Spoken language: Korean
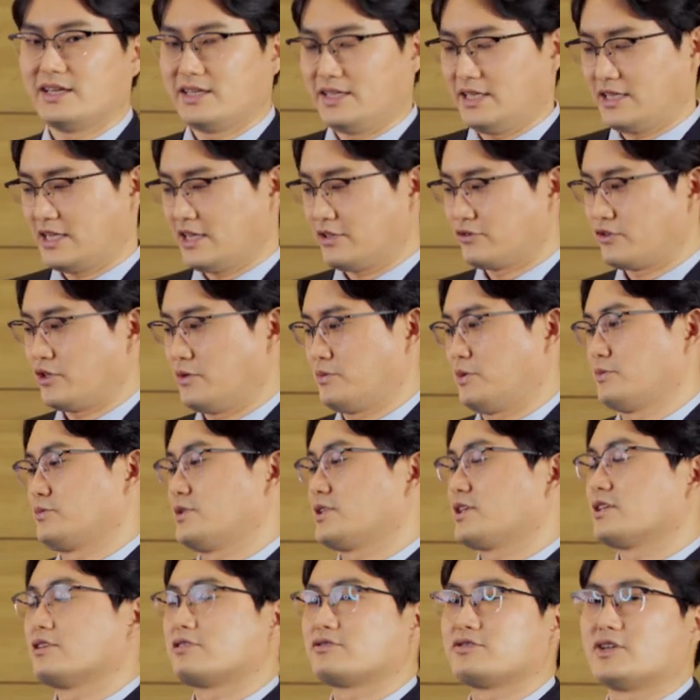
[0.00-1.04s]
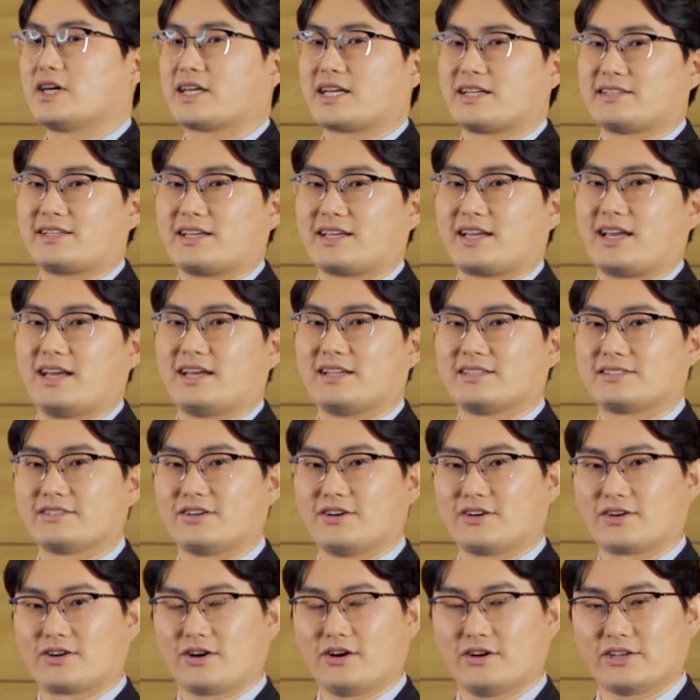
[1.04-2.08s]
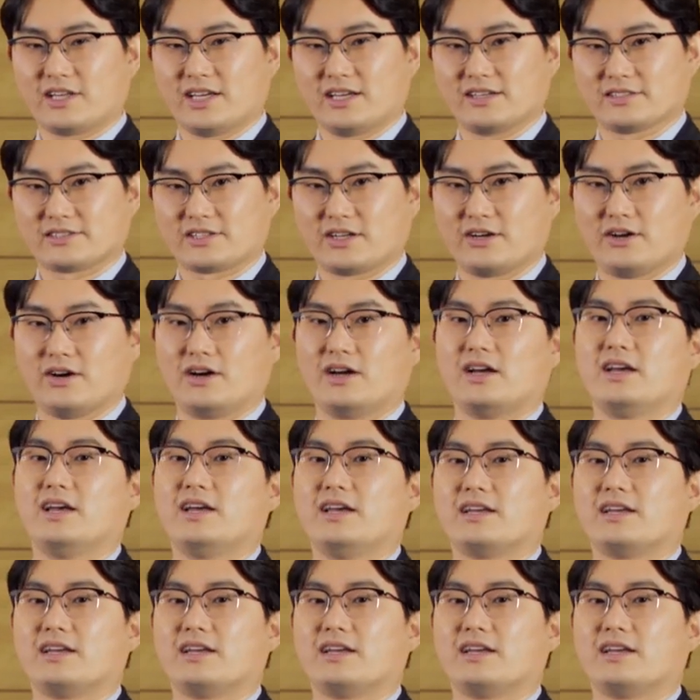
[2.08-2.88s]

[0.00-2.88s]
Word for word: 이 대수의 법칙을 수학의 세계에서 꺼내어서